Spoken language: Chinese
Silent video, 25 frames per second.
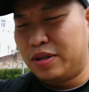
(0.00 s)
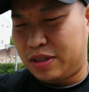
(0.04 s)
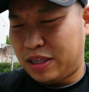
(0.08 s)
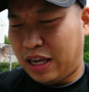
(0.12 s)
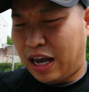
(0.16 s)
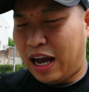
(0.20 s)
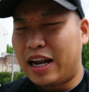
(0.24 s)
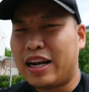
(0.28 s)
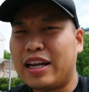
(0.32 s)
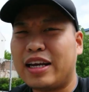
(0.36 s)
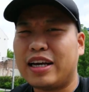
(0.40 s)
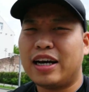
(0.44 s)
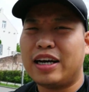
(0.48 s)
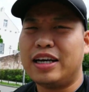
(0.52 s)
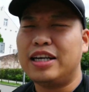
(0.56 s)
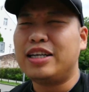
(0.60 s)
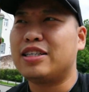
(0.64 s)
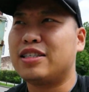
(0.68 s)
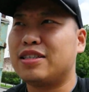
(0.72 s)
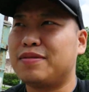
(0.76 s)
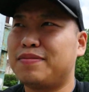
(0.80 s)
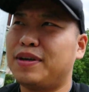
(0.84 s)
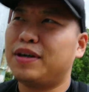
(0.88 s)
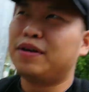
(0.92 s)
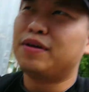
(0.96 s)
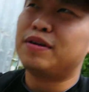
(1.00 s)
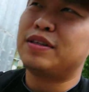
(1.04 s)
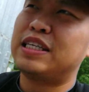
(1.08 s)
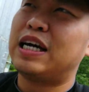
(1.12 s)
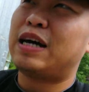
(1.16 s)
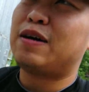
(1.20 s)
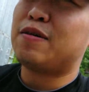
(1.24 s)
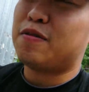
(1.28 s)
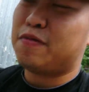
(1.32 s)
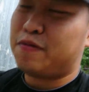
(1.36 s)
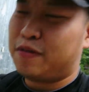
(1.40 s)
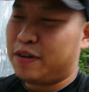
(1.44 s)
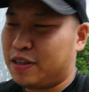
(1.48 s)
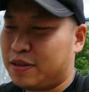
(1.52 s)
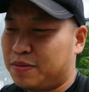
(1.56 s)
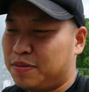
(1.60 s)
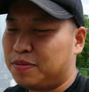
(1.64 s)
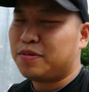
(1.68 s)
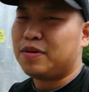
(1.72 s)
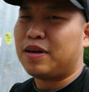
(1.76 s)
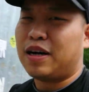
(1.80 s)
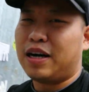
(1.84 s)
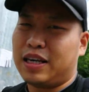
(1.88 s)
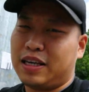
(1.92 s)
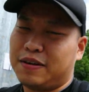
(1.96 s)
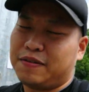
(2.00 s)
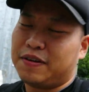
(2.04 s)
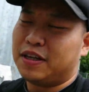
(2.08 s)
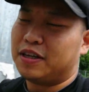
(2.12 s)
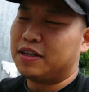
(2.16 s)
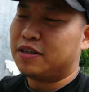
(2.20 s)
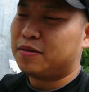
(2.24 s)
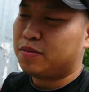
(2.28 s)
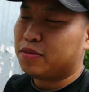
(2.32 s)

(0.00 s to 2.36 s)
他那个一直没有加我 Facebook，因为他是